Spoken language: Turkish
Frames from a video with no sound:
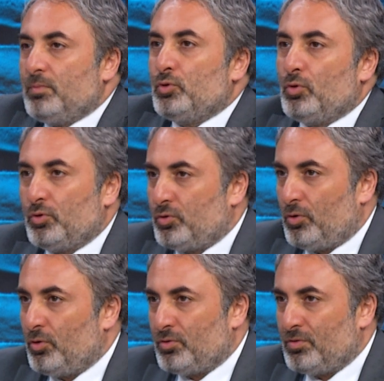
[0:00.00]
bir soru
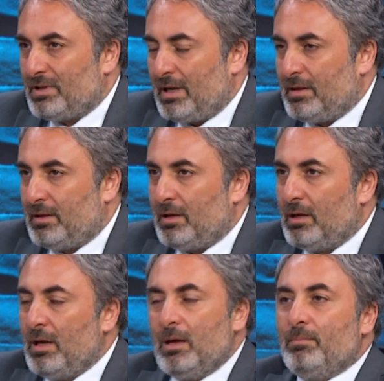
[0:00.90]
soruyorsun sen dedi.
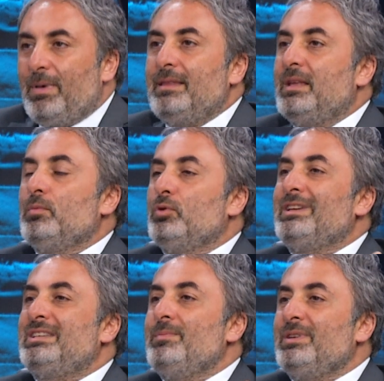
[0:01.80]
Ben dedi
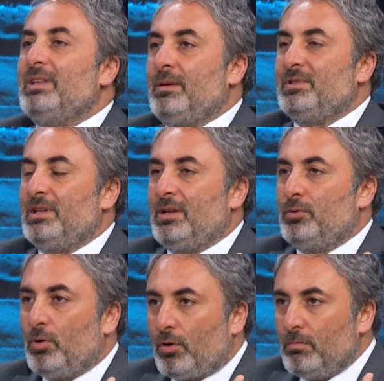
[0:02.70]
burada kimi temsil
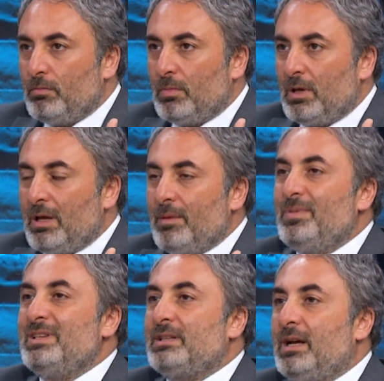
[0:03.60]
ediyorum?
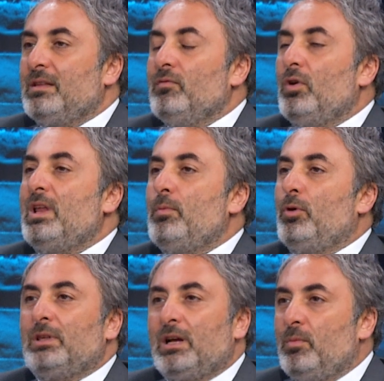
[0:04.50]
Biz kadın voleybol
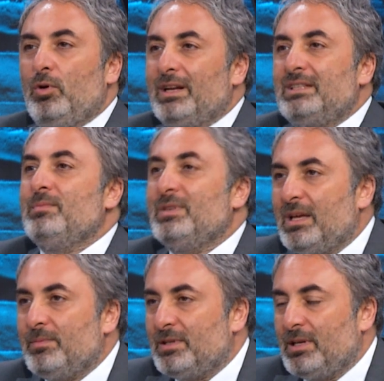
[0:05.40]
takımı olarak kimi
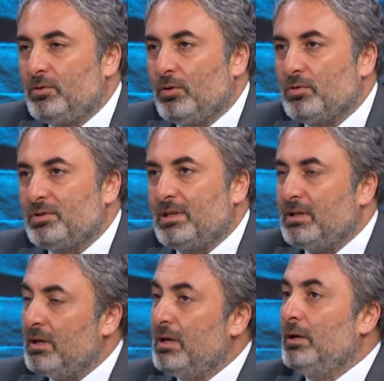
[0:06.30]
temsil ediyoruz
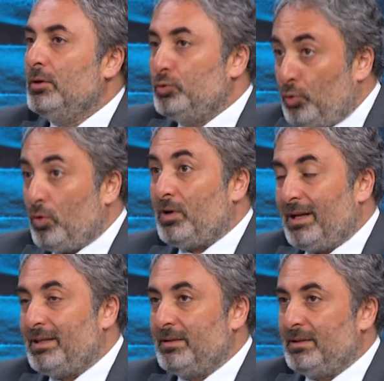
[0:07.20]
dedi. Türk
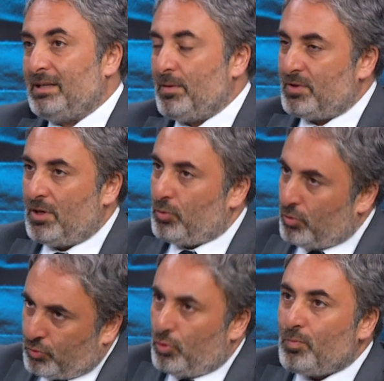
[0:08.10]
kadınını temsil
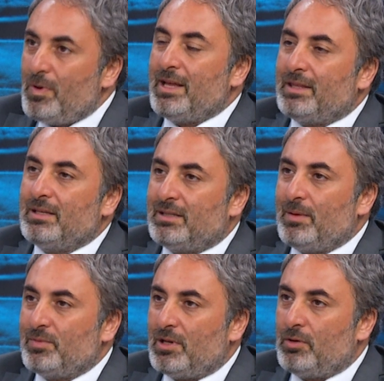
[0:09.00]
ediyoruz, Türk milletini
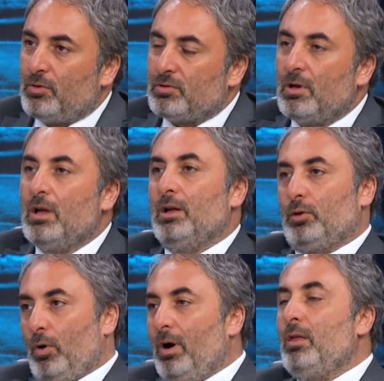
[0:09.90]
temsil ediyoruz.
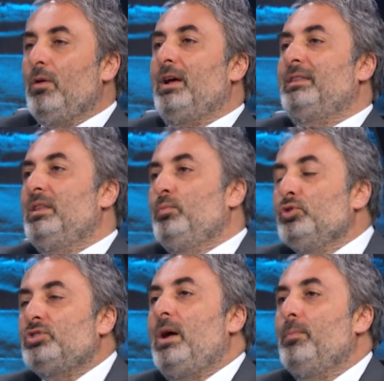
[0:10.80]
Doğal olarak dedi bu
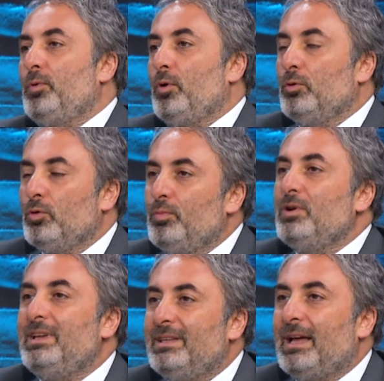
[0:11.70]
şampiyonluğu, bu
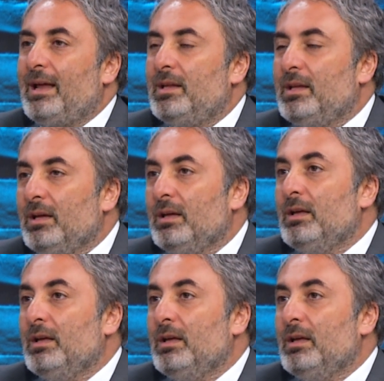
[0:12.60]
liderliği